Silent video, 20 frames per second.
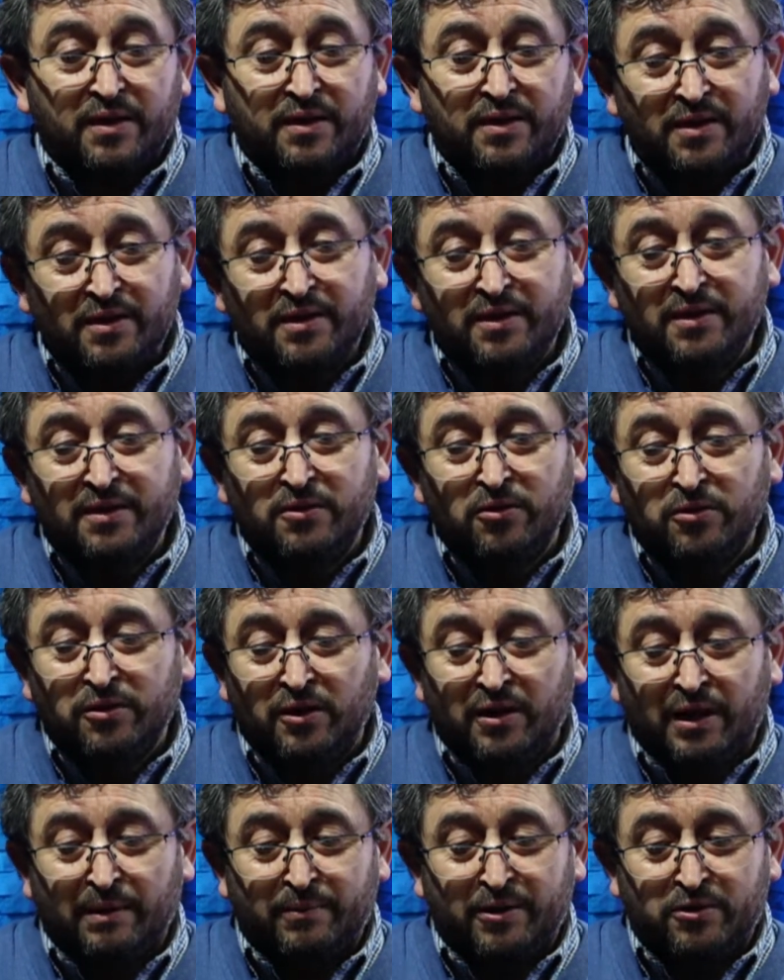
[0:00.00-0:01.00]
y
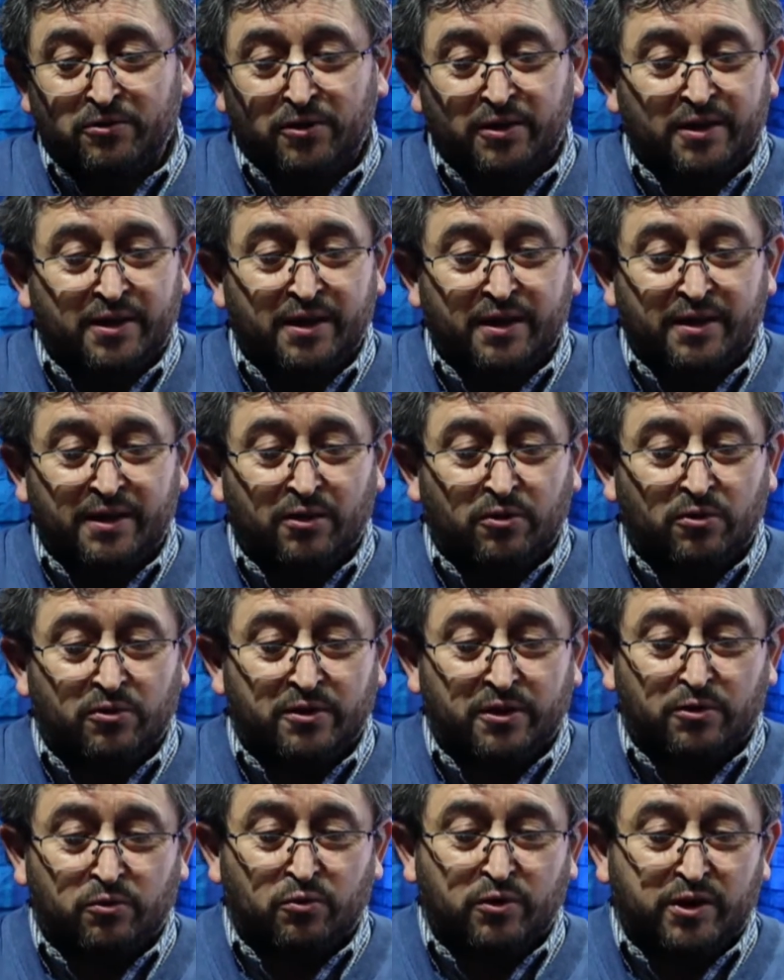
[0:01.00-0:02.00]
donde la mayoría de
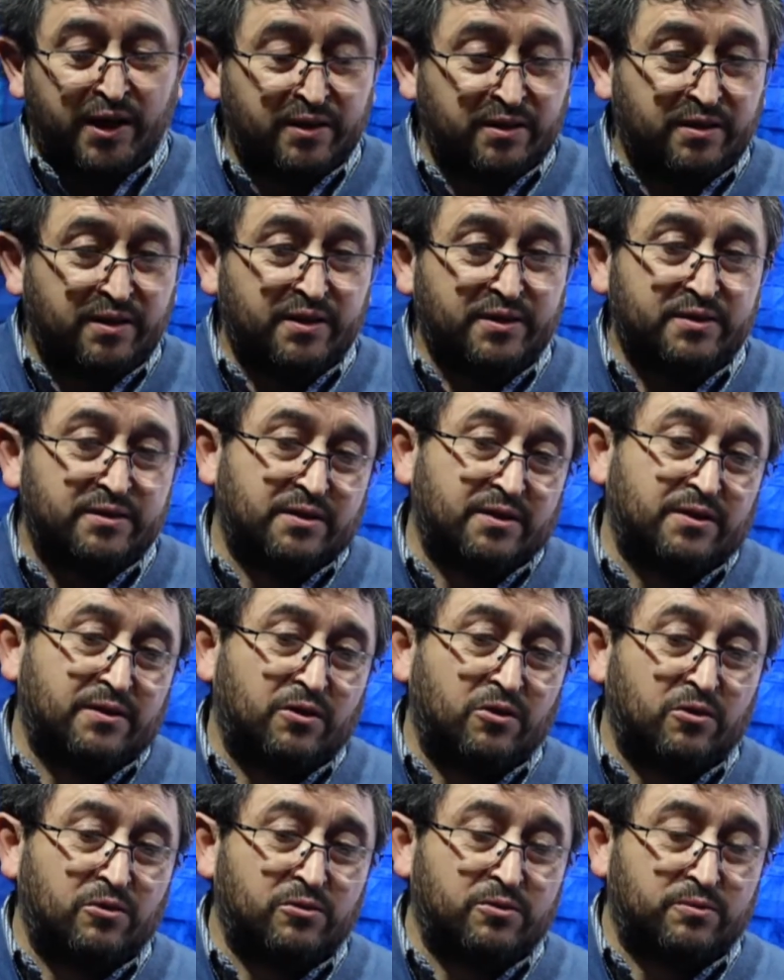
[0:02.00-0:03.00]
los estudiantes y
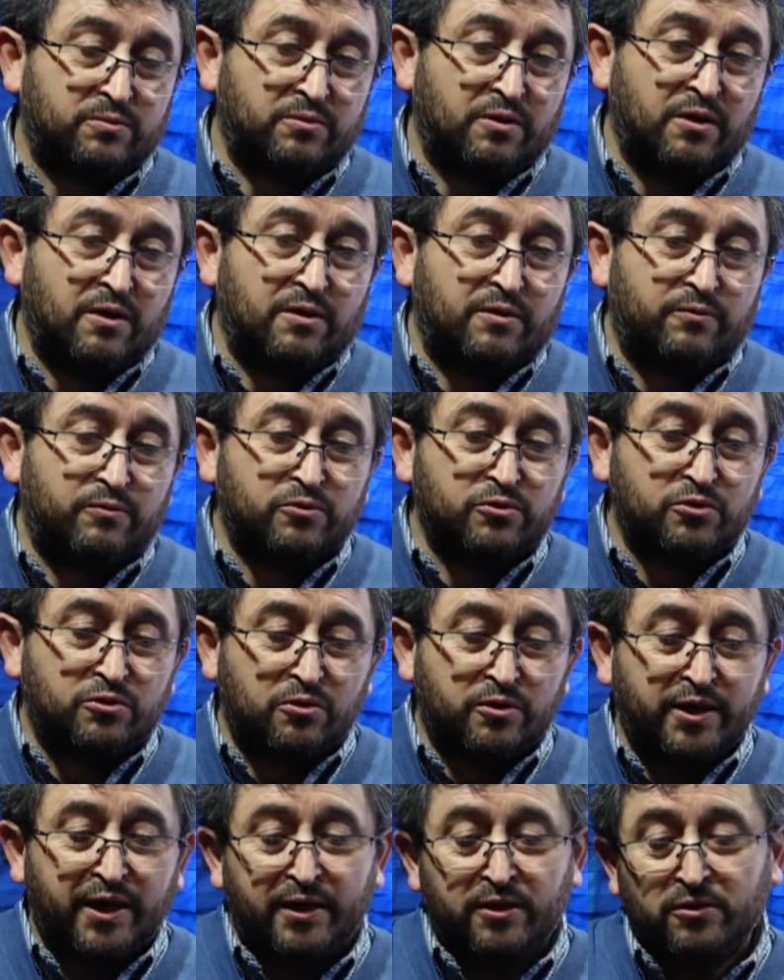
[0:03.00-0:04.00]
de los
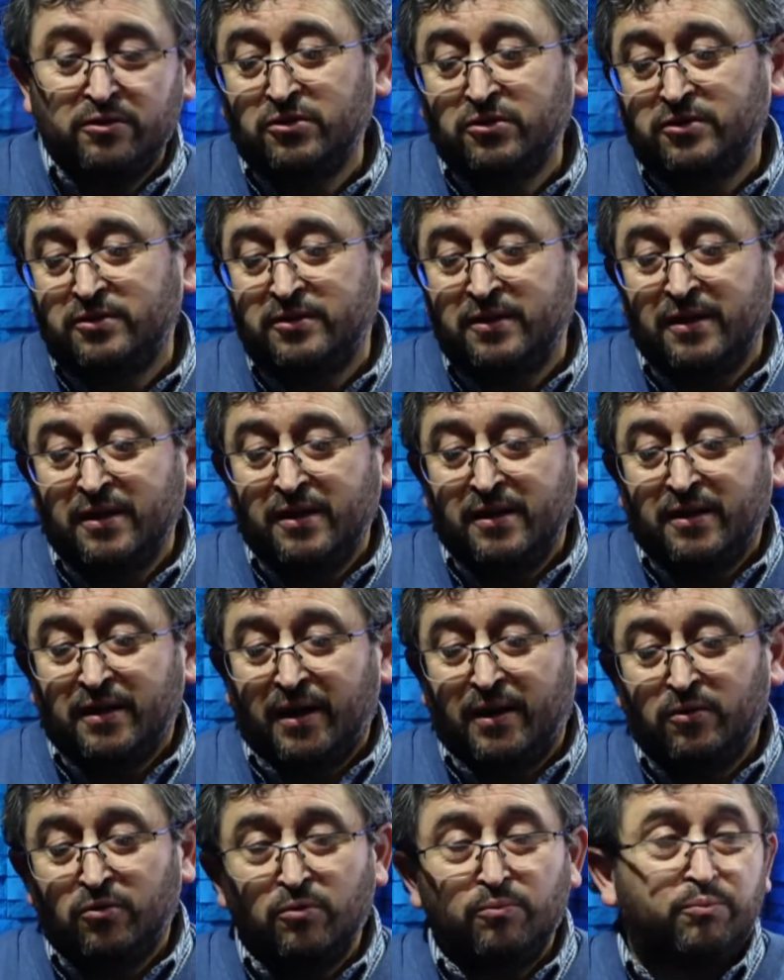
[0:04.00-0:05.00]
funcionarios
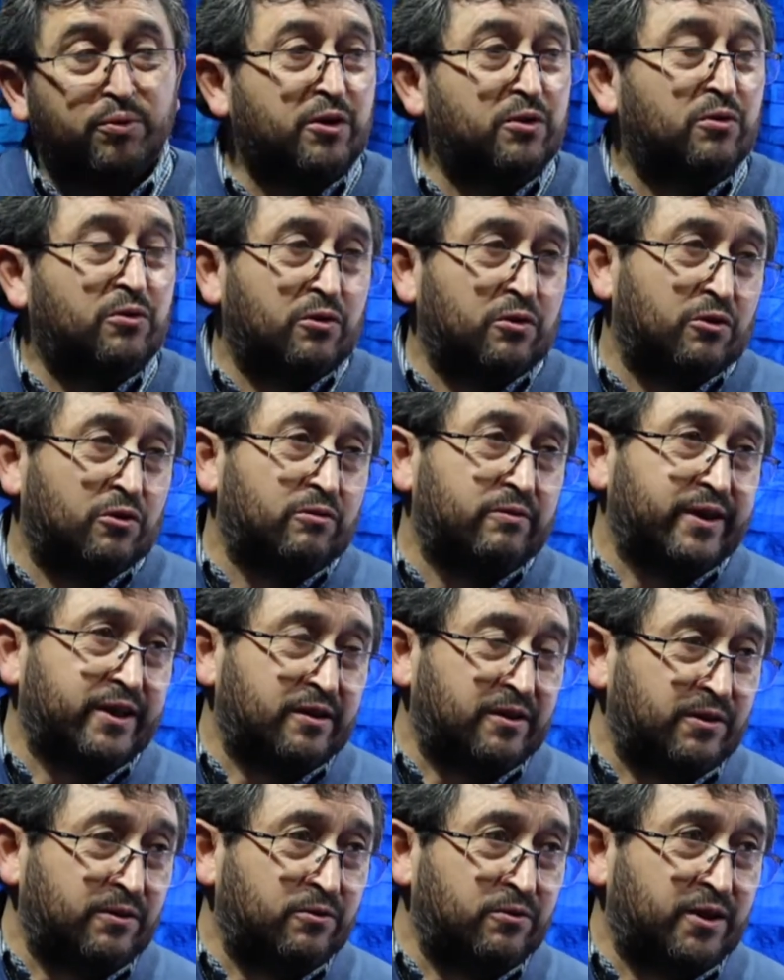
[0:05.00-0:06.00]
han cumplido con los
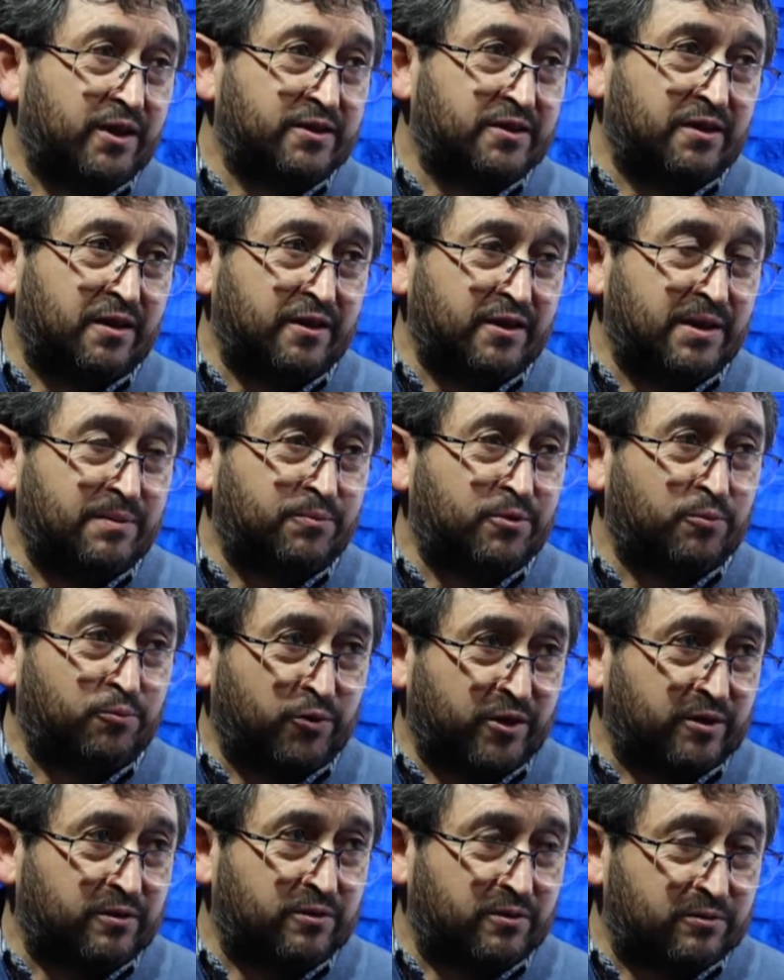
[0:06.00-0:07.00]
objetivos que se tenían
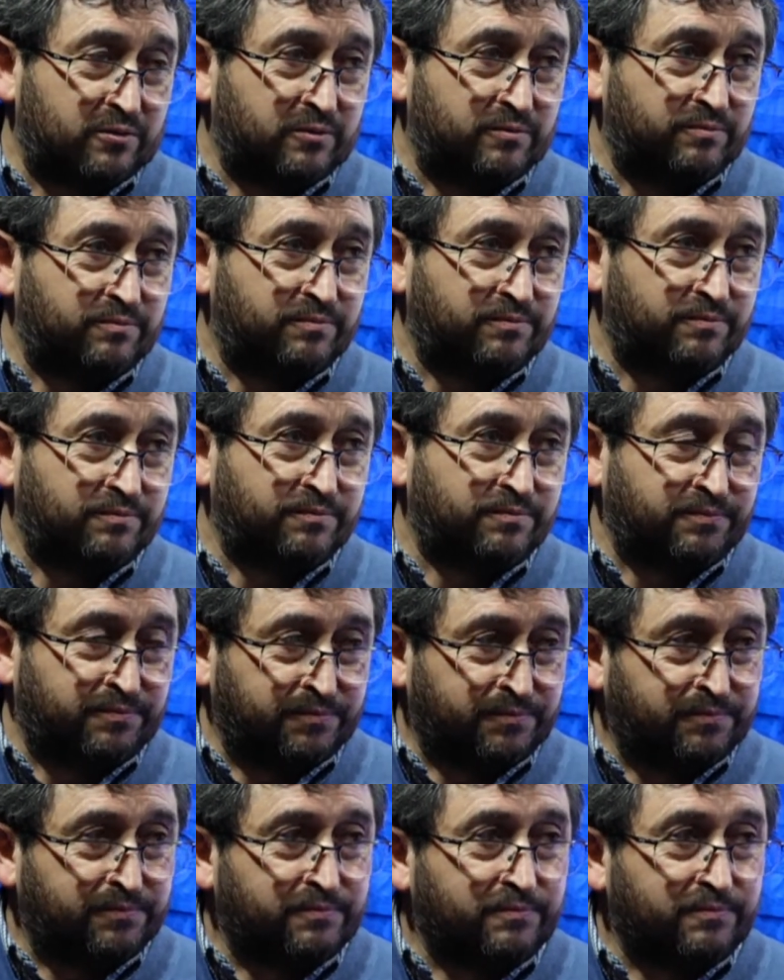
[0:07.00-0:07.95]
propuestos. Mm.